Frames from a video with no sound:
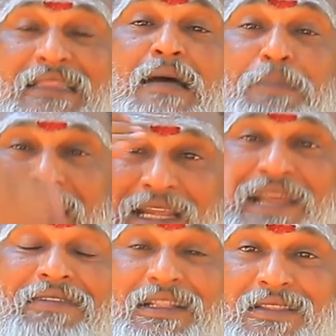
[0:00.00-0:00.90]
அந்த
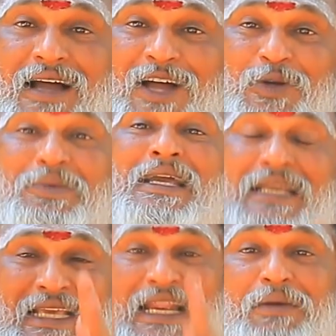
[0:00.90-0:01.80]
பெயரை வைத்தாலும்
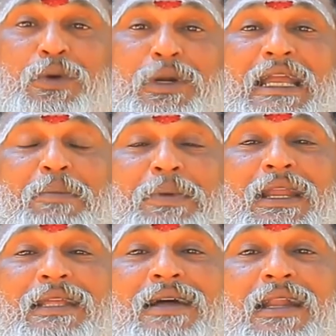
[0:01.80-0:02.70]
இறைவனுடைய
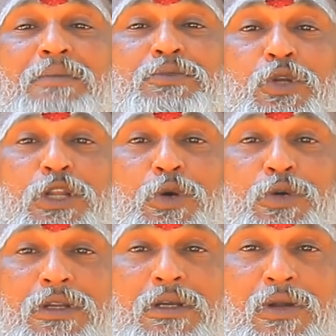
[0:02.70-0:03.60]
பெயரை தான் நாம் சொல்லி
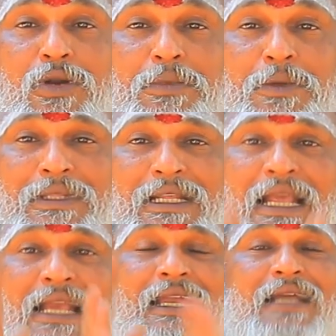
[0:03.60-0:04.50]
கொண்டிருக்கிறோம் என்பதில்
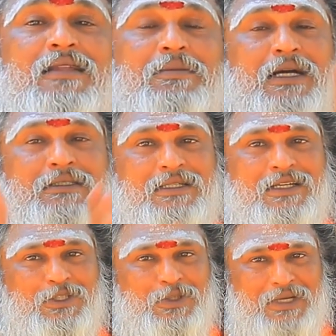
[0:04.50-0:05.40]
எந்த மாற்று
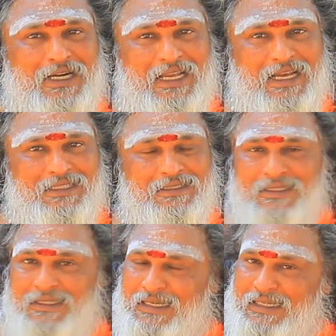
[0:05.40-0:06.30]
கருத்தும் கிடையாது
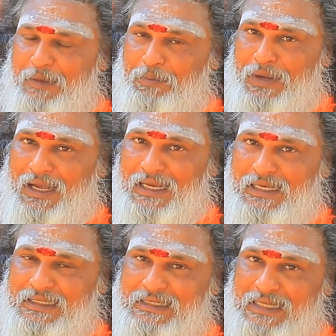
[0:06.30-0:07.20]
இப்ப
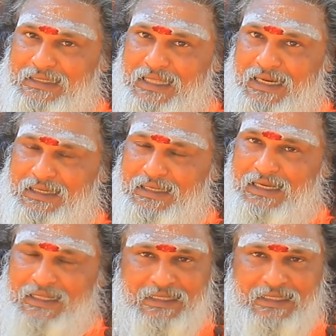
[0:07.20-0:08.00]
இது சாஸ்திர ரீதியா